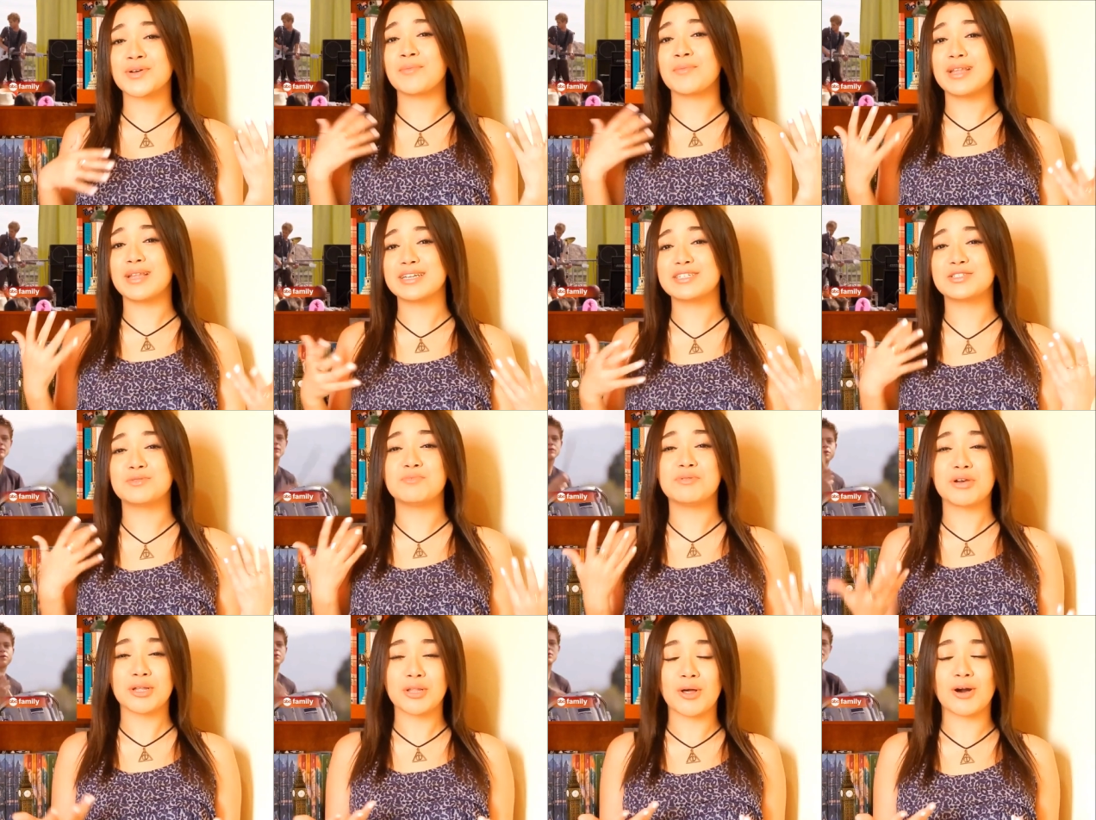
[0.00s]
famílias
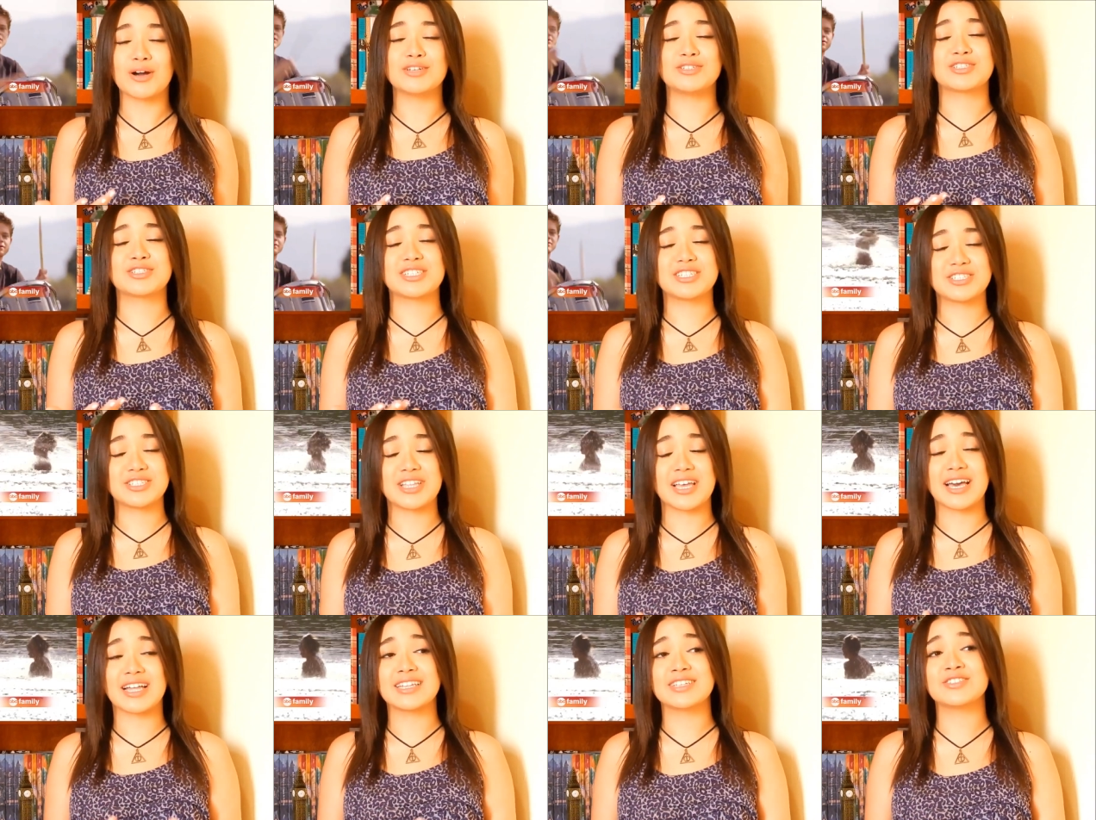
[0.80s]
biológicas
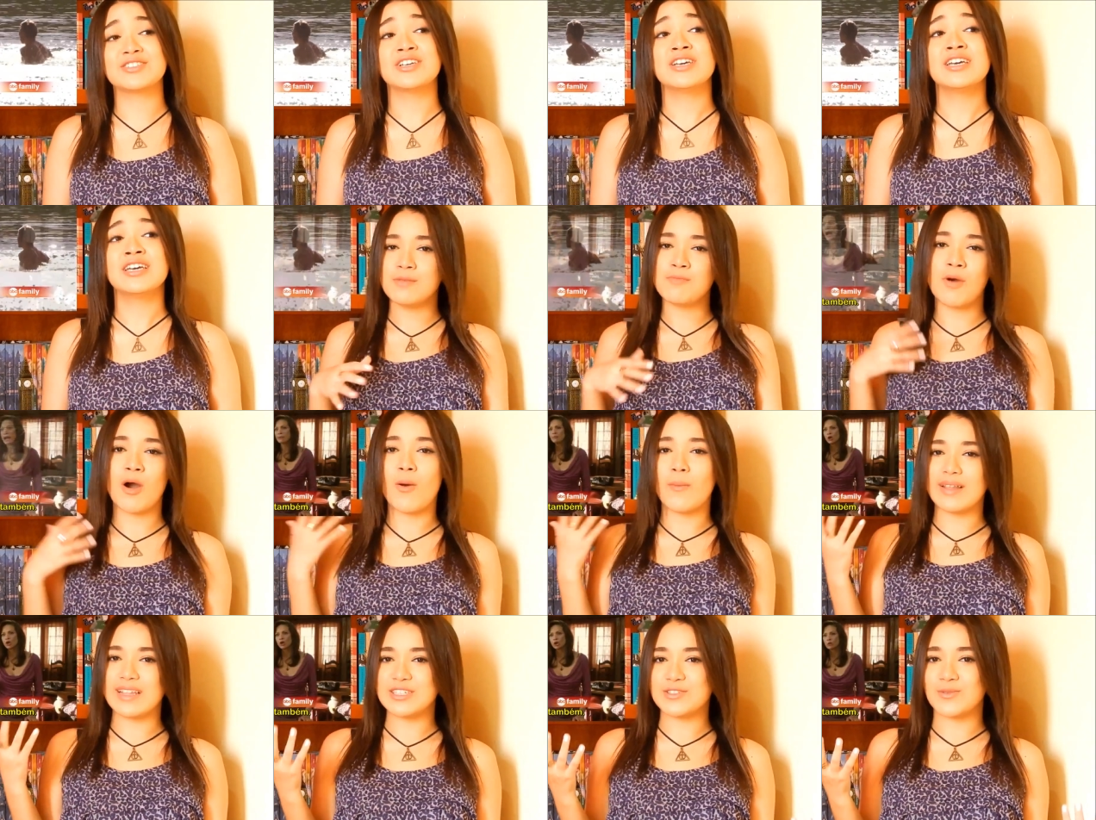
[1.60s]
delas. E bom,
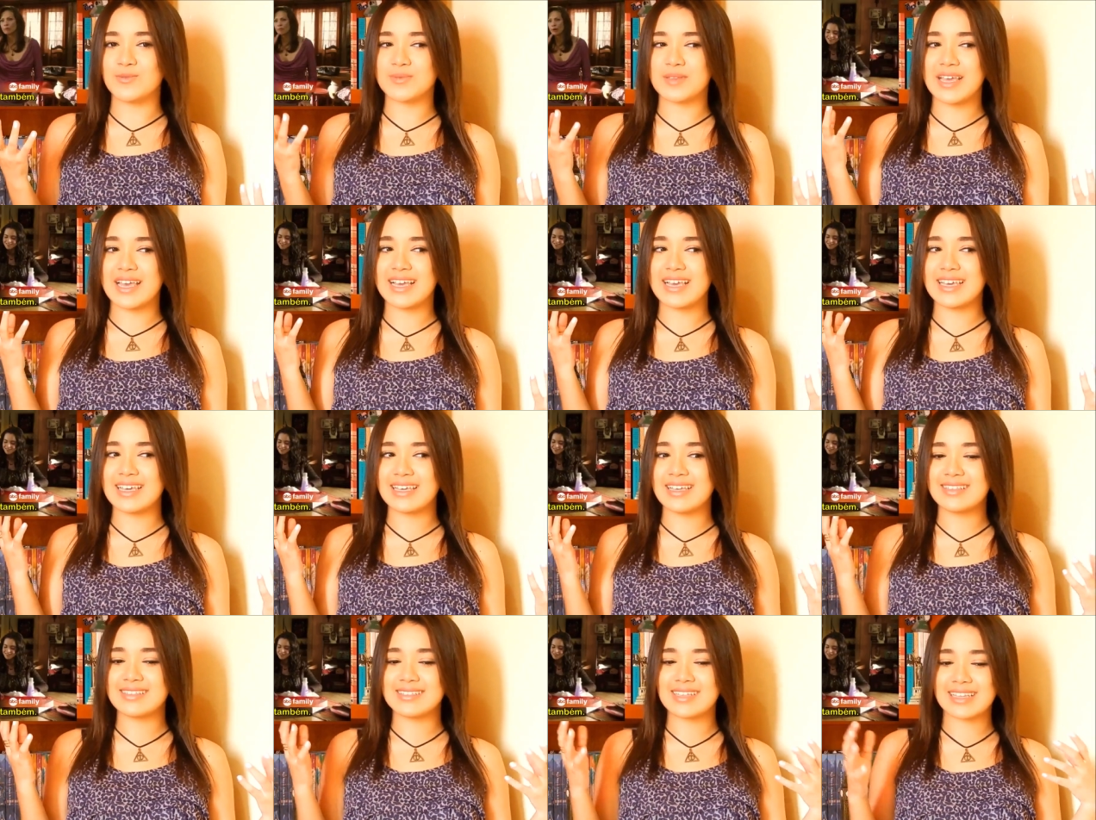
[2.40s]
elas vão ter
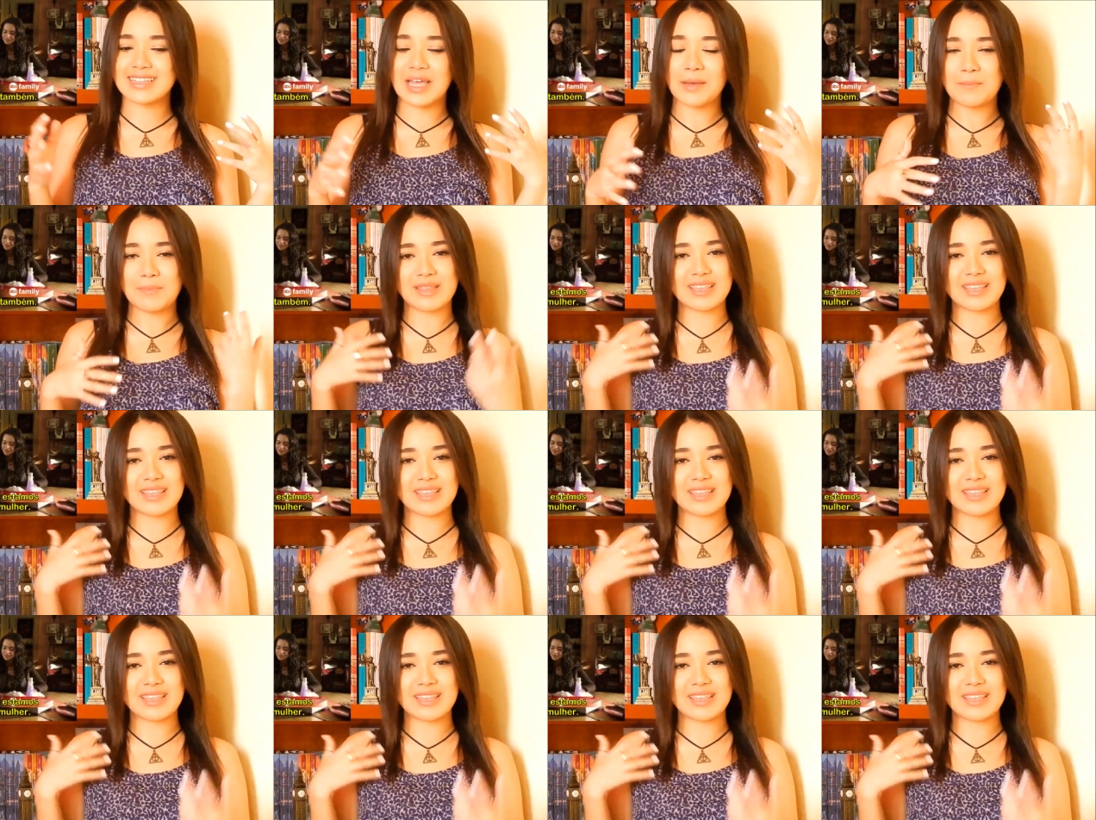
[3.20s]
que se adaptar